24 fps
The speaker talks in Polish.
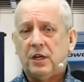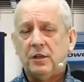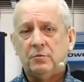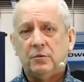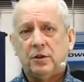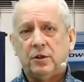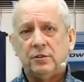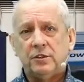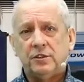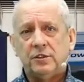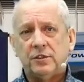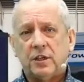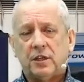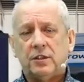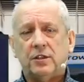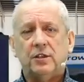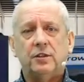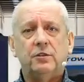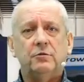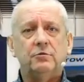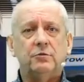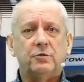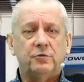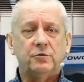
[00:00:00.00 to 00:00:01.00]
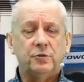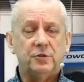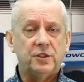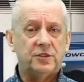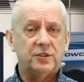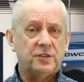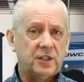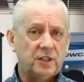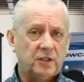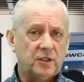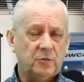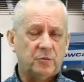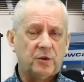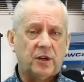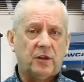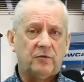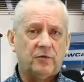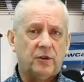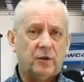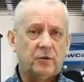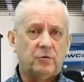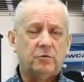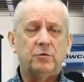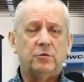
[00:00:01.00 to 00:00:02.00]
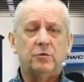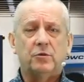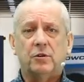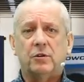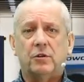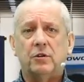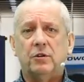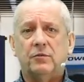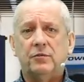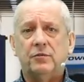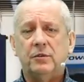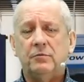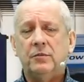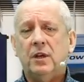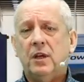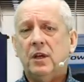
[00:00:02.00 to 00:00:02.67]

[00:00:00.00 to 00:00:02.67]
one z artykułu 20 prawa o ruchu drogowym